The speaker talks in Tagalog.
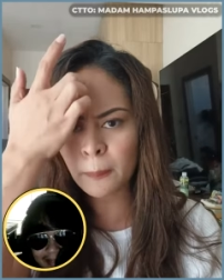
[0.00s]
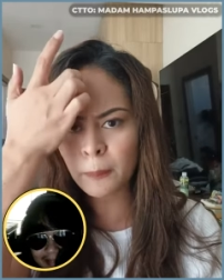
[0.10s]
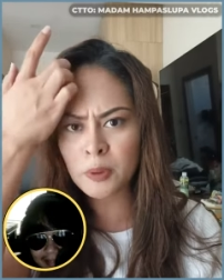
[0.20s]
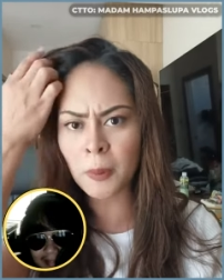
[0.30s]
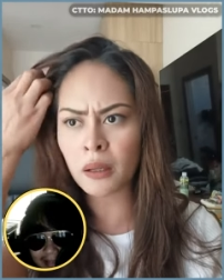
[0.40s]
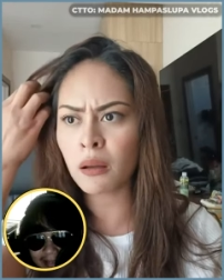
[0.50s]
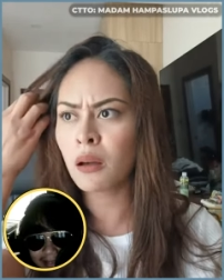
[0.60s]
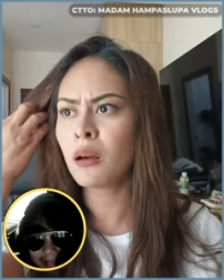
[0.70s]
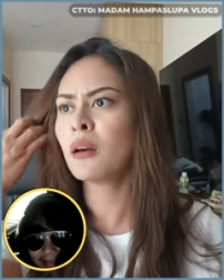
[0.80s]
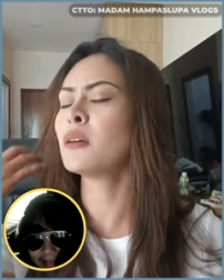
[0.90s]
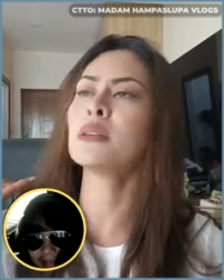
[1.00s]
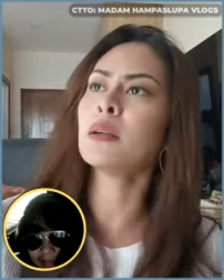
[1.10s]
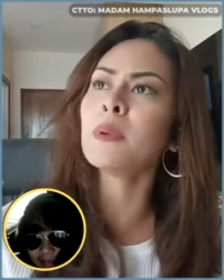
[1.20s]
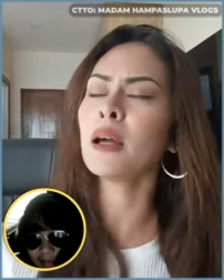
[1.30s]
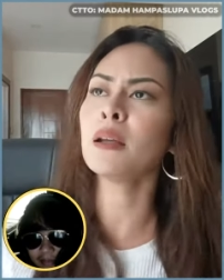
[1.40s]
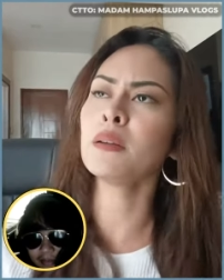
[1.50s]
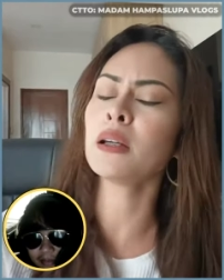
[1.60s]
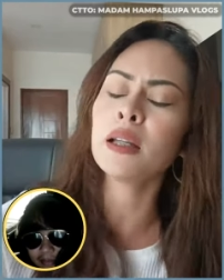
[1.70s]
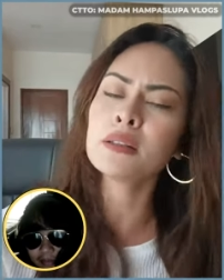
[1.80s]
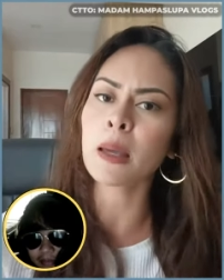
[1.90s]
Tapos parang, ano, ano,
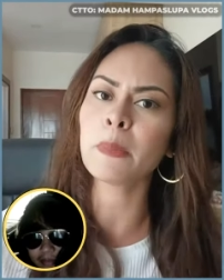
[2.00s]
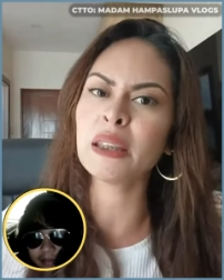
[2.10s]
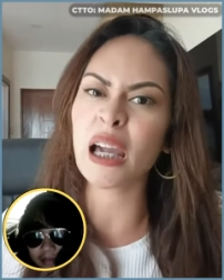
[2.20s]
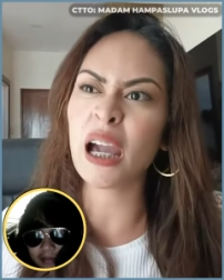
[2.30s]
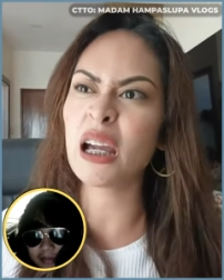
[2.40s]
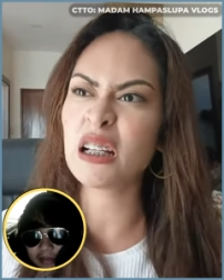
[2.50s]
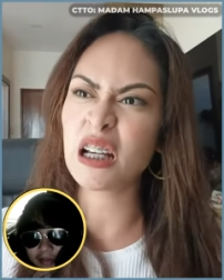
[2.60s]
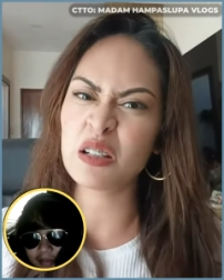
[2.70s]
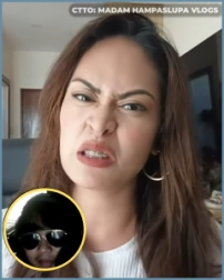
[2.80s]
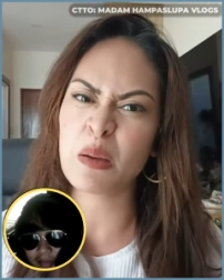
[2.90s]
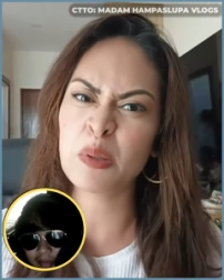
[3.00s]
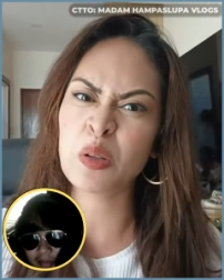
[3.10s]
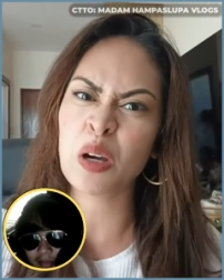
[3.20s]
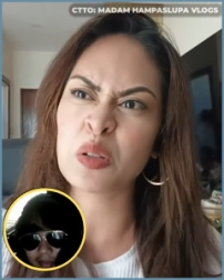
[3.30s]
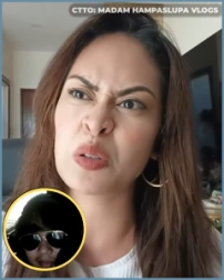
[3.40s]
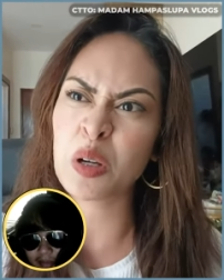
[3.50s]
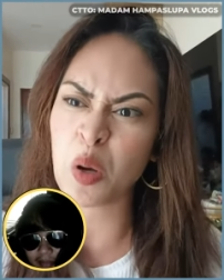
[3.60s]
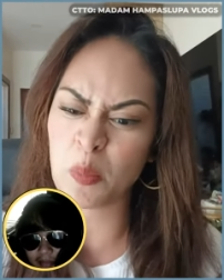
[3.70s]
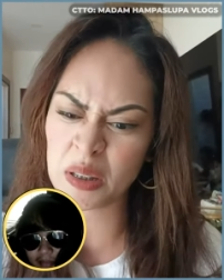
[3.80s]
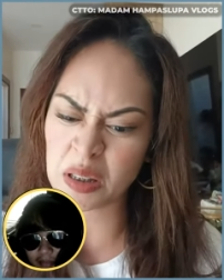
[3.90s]
ano sabi niya? Ano sabi nung ano,
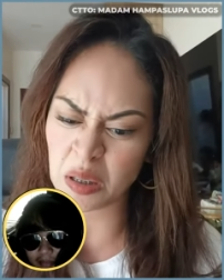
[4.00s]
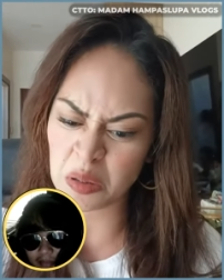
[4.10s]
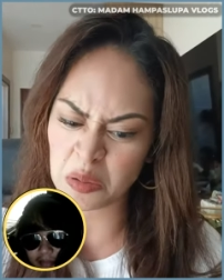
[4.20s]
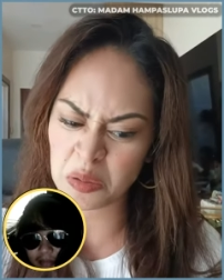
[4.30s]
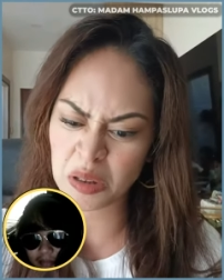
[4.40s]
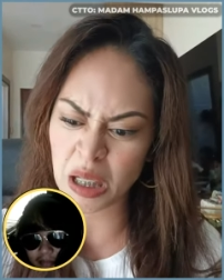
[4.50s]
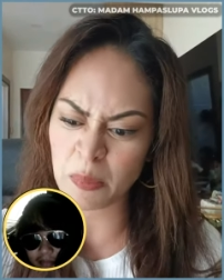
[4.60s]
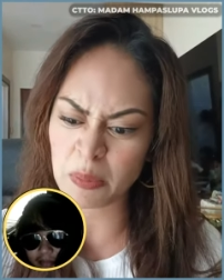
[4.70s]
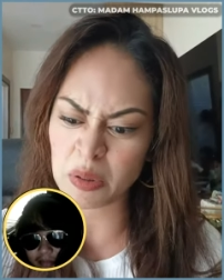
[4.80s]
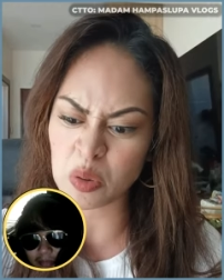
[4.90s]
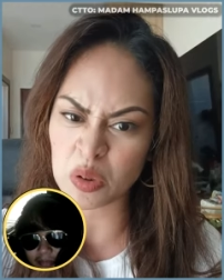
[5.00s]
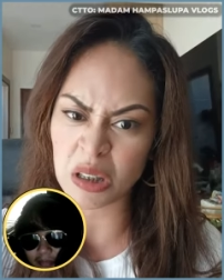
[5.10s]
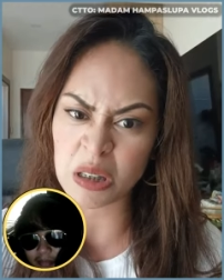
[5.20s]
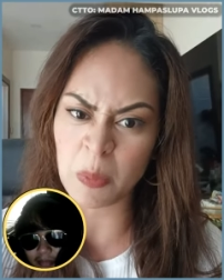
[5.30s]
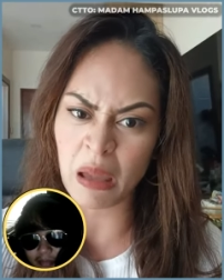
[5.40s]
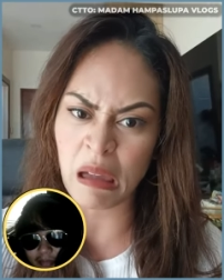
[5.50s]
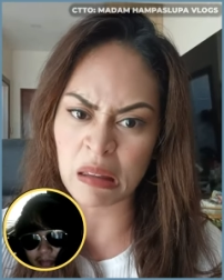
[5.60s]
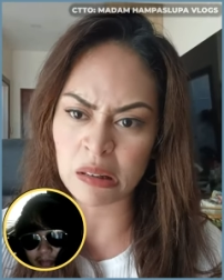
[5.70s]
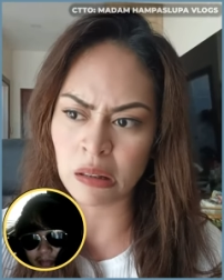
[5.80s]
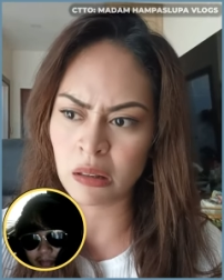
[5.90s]
nag-comment sa'yo na dapat magsuot ka ng
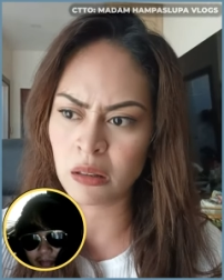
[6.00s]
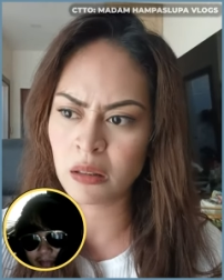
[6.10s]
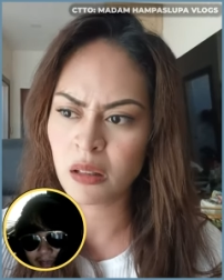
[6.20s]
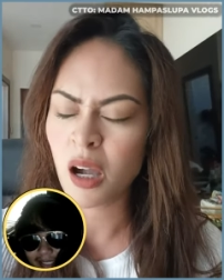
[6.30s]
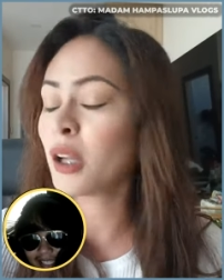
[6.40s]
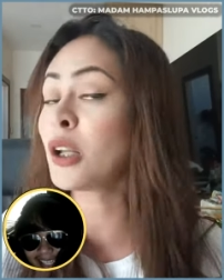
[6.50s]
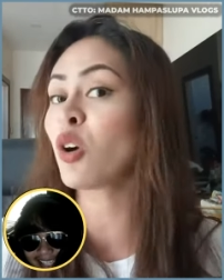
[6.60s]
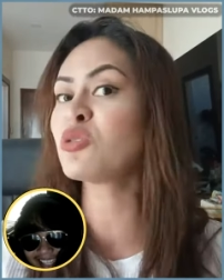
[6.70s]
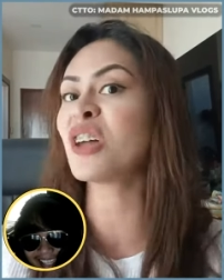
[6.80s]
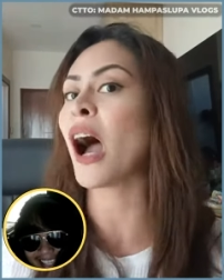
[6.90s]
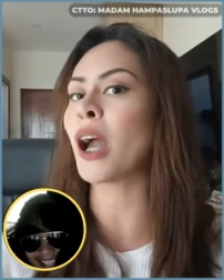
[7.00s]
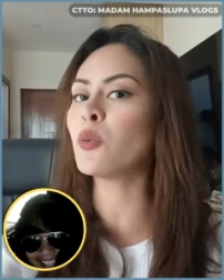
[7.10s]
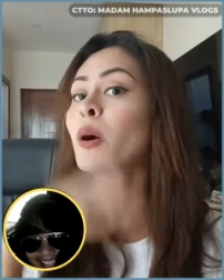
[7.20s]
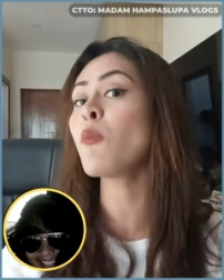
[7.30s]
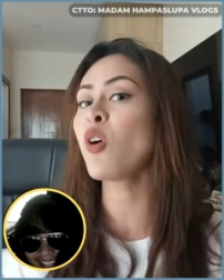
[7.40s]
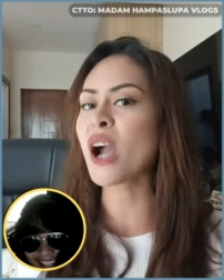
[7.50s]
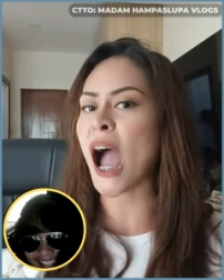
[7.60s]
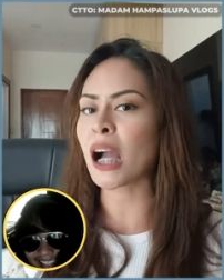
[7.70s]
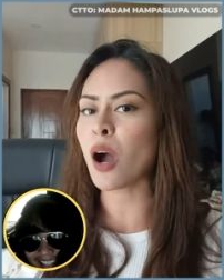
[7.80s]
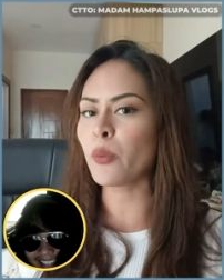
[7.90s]
spaghetti? Ay naku, Day, wag mong
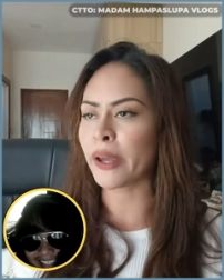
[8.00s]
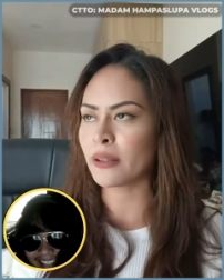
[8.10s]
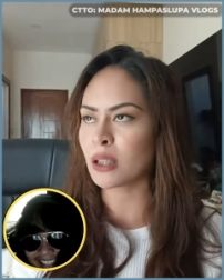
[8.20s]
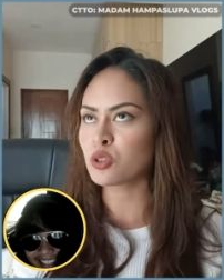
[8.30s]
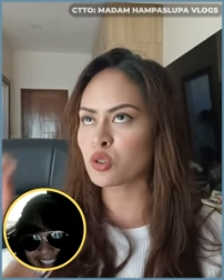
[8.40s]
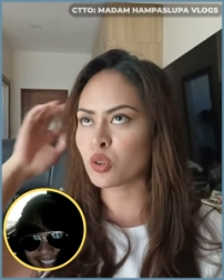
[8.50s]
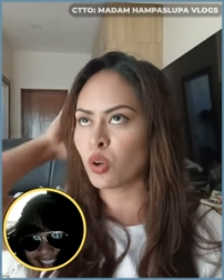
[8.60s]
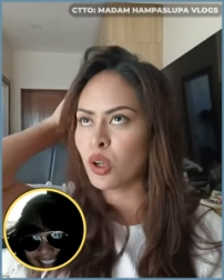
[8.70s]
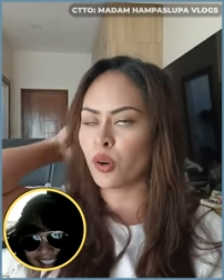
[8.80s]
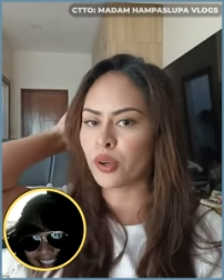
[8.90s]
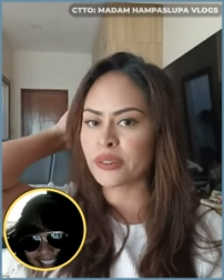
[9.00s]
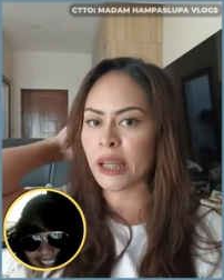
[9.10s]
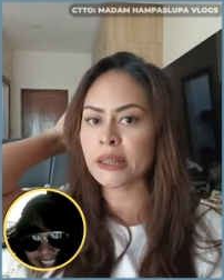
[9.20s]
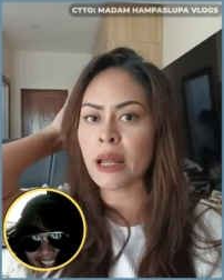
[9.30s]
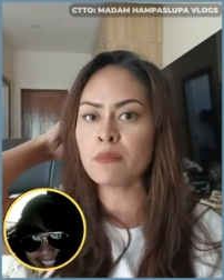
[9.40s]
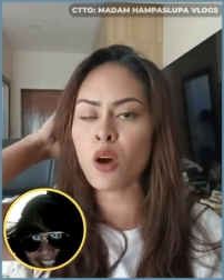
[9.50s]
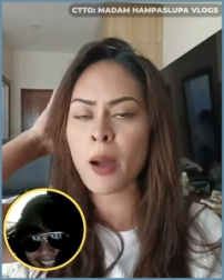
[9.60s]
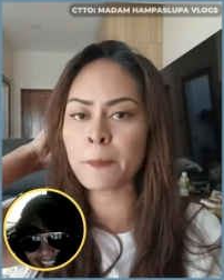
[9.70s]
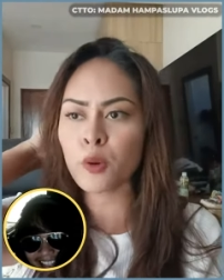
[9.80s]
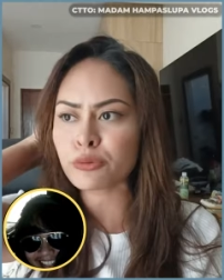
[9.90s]
gagawin. Ay, just color. Tingnan mo
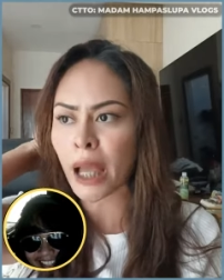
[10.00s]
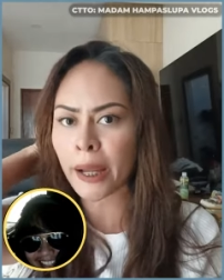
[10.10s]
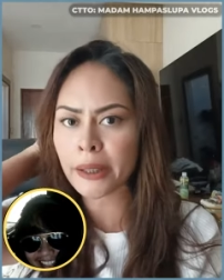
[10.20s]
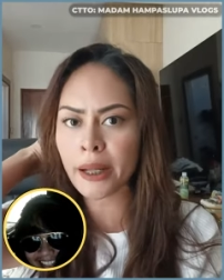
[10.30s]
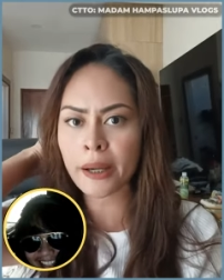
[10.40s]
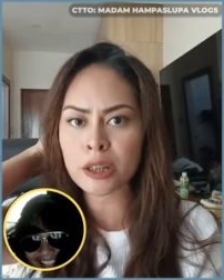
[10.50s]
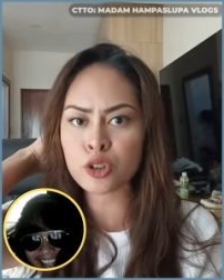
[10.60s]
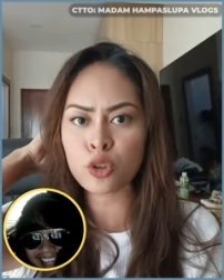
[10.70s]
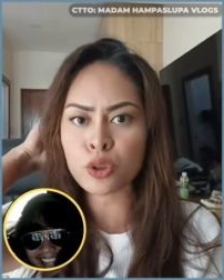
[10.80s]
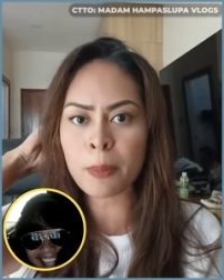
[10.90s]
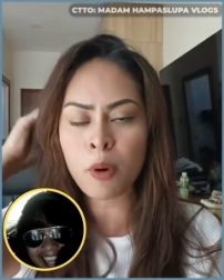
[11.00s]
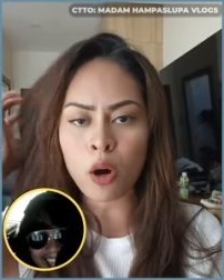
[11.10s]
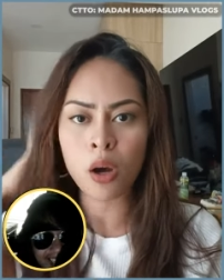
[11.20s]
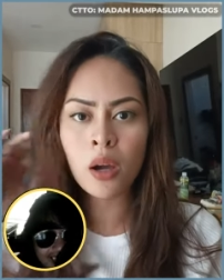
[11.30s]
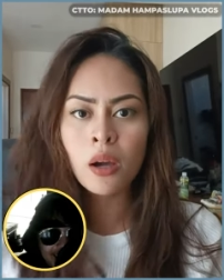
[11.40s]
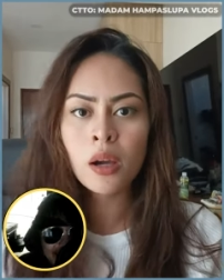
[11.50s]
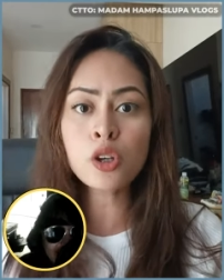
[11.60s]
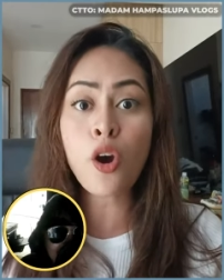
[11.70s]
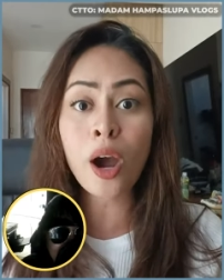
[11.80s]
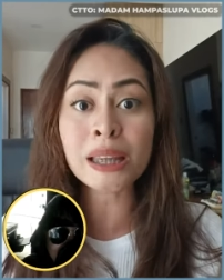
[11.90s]
ang putang inang itsura mo.
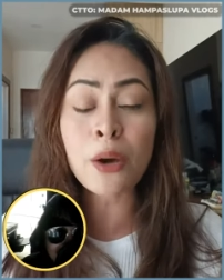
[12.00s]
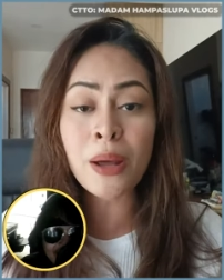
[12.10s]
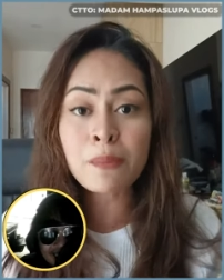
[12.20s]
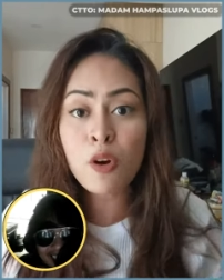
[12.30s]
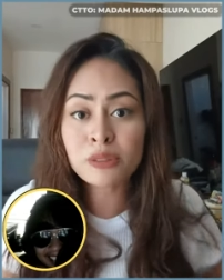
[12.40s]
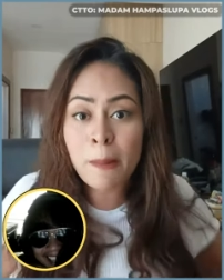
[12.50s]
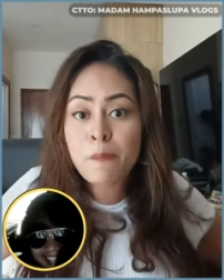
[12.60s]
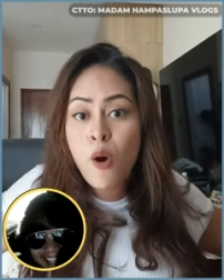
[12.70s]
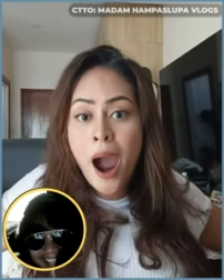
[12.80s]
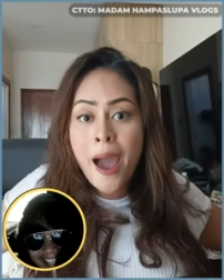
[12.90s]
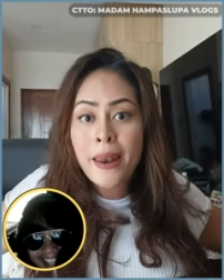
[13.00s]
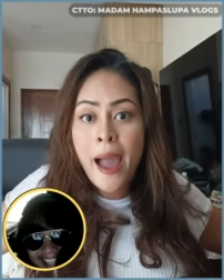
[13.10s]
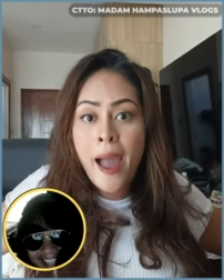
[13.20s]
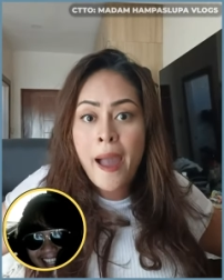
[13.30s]
Yung katawan mong dambuhala.